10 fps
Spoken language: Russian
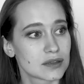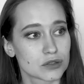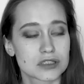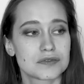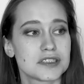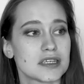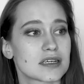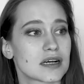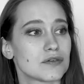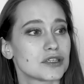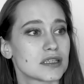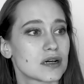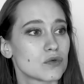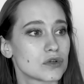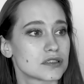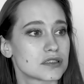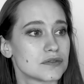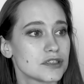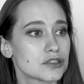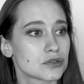То есть всех, кого я на улице
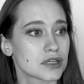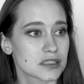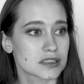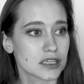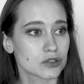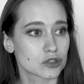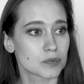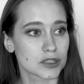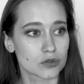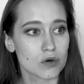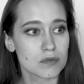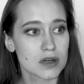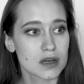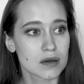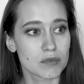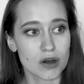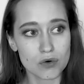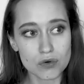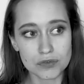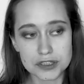вижу, я знаю, что потом
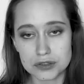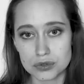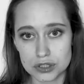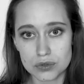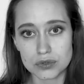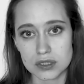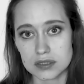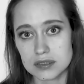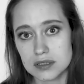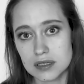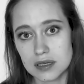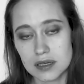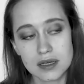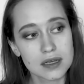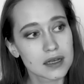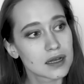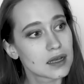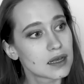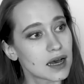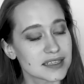могу увидеть уже у нас.
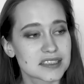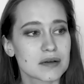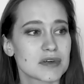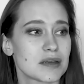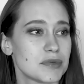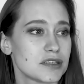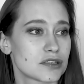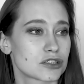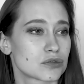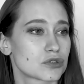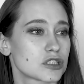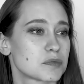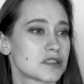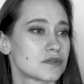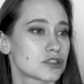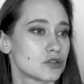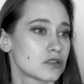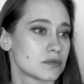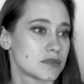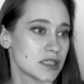А самое обидное, что уже с
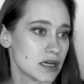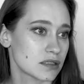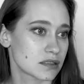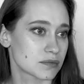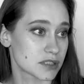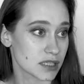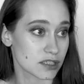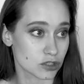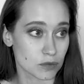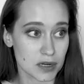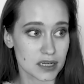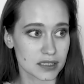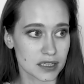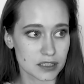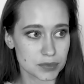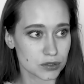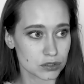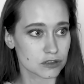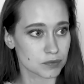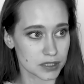подтвержденным диагнозом, зная, что больные, они
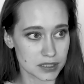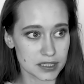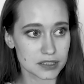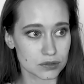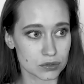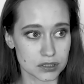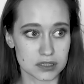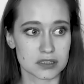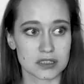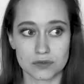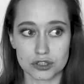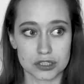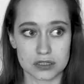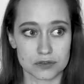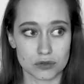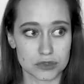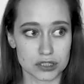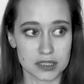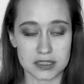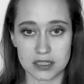приходят в поликлинику, где сидят в очереди в том числе и